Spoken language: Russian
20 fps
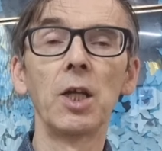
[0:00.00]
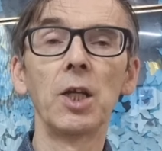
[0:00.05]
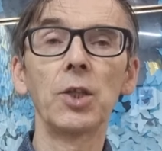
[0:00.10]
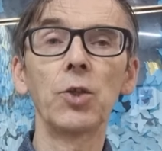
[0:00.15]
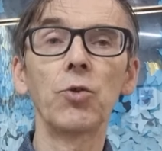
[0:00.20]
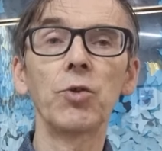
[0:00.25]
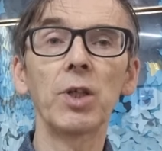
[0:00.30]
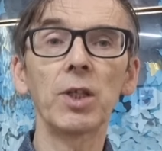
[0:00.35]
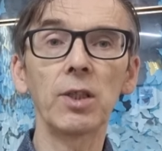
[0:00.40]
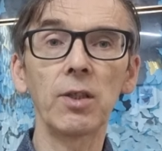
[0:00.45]
Но
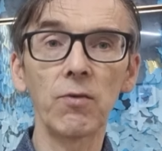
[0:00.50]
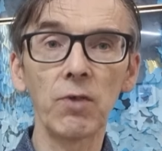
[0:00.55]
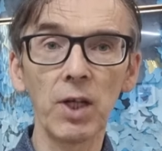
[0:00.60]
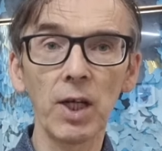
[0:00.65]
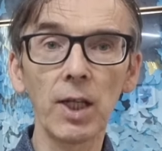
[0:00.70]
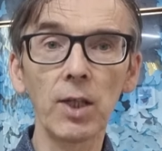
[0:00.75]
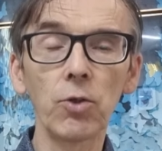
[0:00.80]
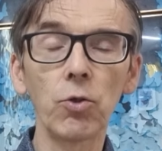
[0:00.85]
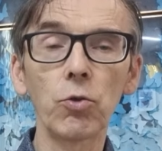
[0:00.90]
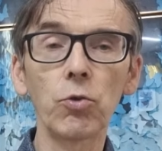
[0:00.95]
я
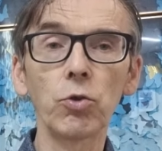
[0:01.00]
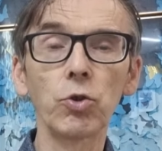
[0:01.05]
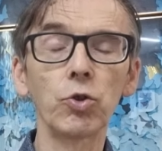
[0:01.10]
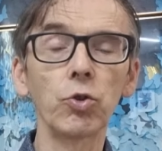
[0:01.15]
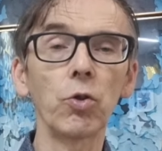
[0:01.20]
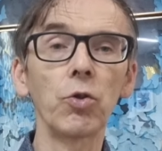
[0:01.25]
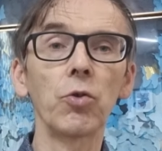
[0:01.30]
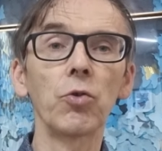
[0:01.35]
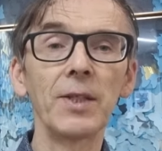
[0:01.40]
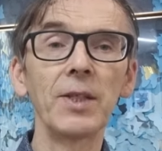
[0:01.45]
доверял Рику
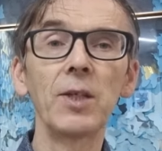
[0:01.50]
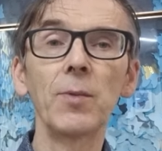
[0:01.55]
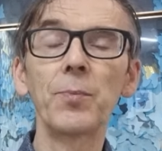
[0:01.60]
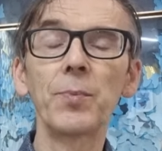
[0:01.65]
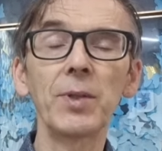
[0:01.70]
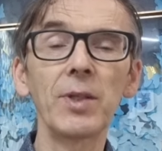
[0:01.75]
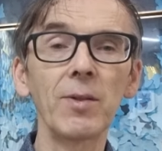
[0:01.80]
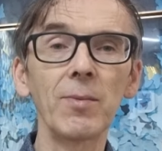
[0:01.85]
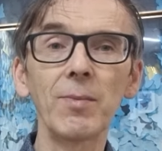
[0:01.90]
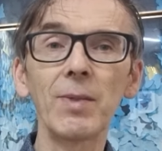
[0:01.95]
Джонеру, не
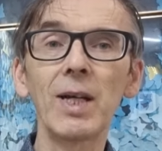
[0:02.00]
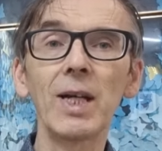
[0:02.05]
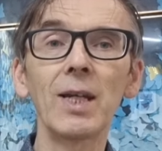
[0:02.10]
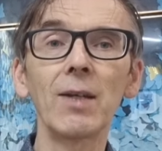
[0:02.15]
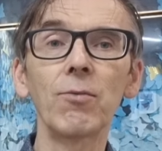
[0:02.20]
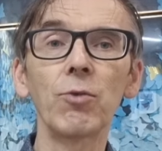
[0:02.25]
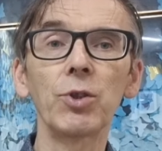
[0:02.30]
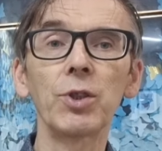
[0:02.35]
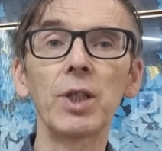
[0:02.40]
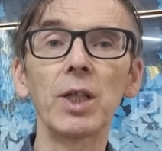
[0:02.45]
понимая
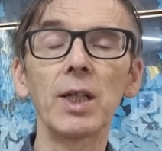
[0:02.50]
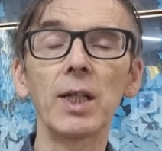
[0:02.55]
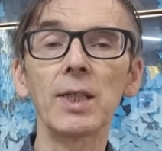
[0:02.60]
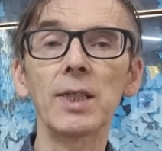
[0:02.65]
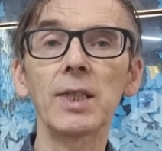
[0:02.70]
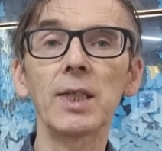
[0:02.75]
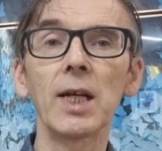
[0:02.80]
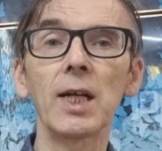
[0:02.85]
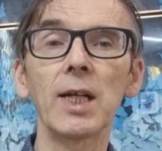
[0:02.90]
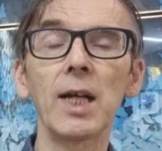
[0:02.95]
вот до
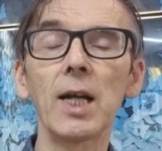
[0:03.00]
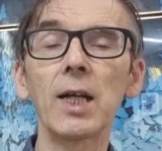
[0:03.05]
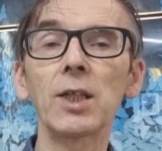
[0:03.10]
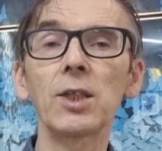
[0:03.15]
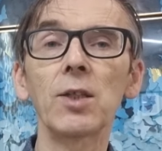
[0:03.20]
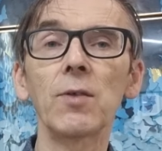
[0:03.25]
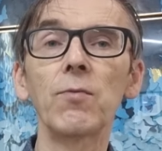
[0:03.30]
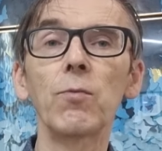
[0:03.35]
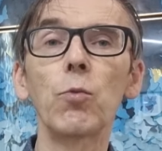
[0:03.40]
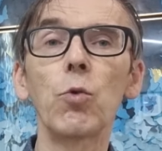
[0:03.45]
конца, как
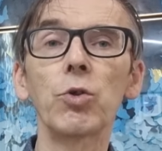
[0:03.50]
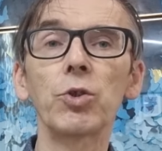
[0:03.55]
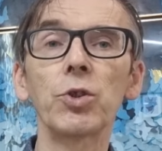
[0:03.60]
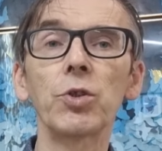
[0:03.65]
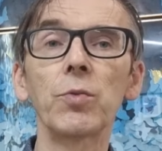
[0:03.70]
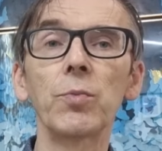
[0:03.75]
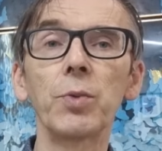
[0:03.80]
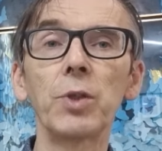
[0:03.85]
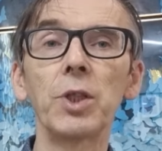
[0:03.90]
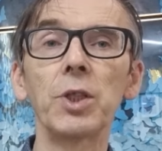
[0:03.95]
это может
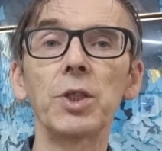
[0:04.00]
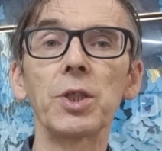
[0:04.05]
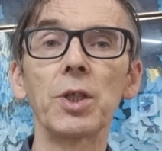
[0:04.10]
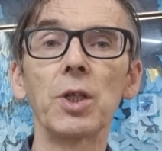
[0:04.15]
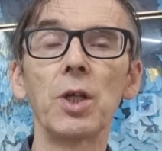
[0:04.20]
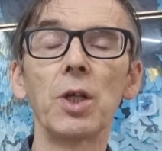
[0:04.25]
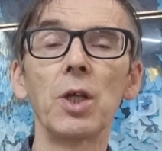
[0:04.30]
быть,